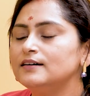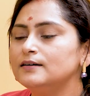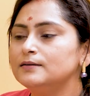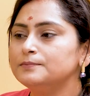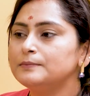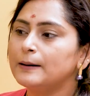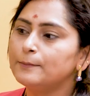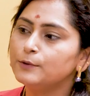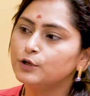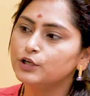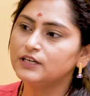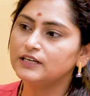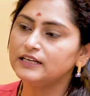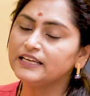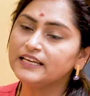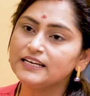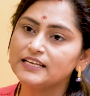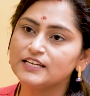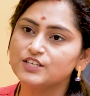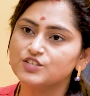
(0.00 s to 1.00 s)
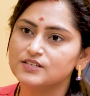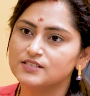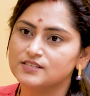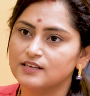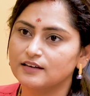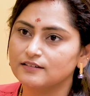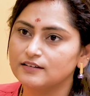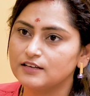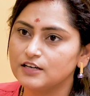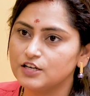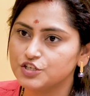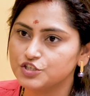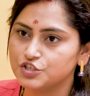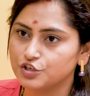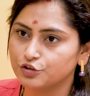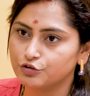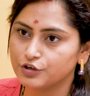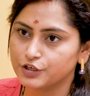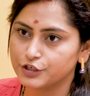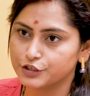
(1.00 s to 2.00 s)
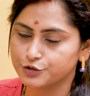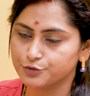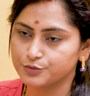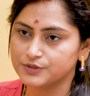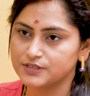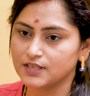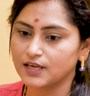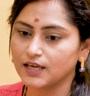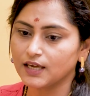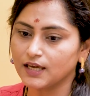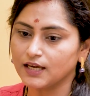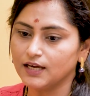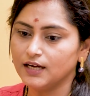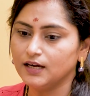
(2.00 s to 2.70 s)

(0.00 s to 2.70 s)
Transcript: uh, మామూలుగా టీనేజర్స్ దగ్గర నుంచి కూడా చూస్తే